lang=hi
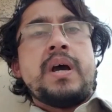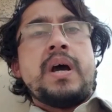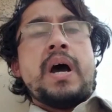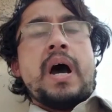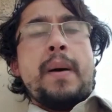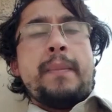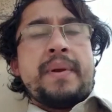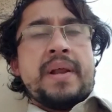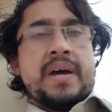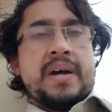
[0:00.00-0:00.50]

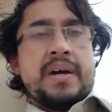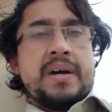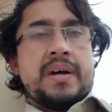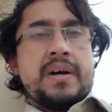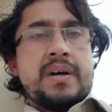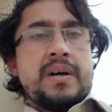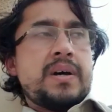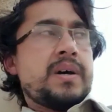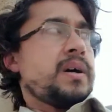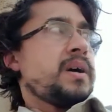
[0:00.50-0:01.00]
अपना
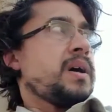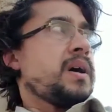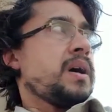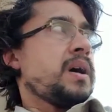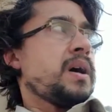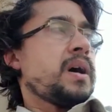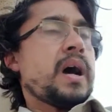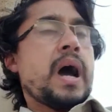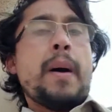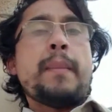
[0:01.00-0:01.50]

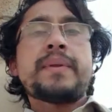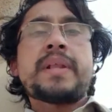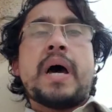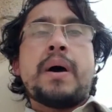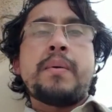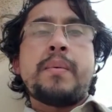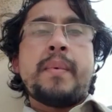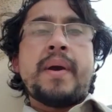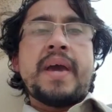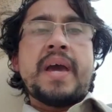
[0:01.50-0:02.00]

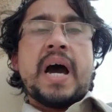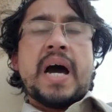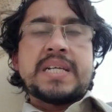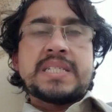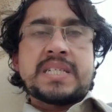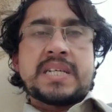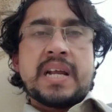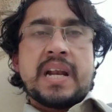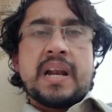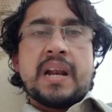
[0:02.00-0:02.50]
अबुधाबी में
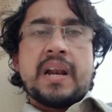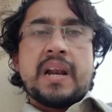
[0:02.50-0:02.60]
आजकल